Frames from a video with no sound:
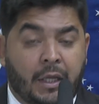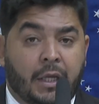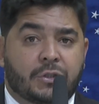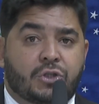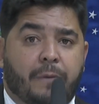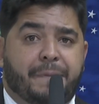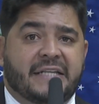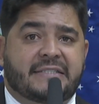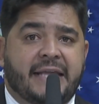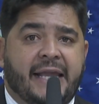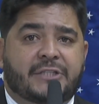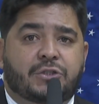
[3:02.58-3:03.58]
Senhor
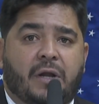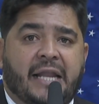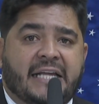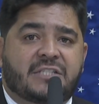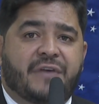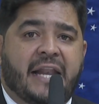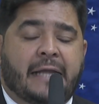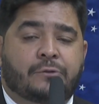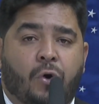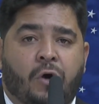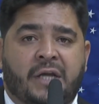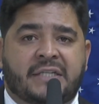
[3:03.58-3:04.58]
presidente, colegas
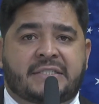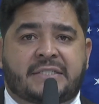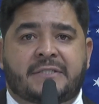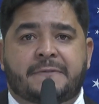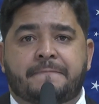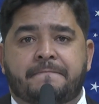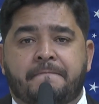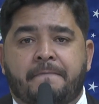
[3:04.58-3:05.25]
vereadores,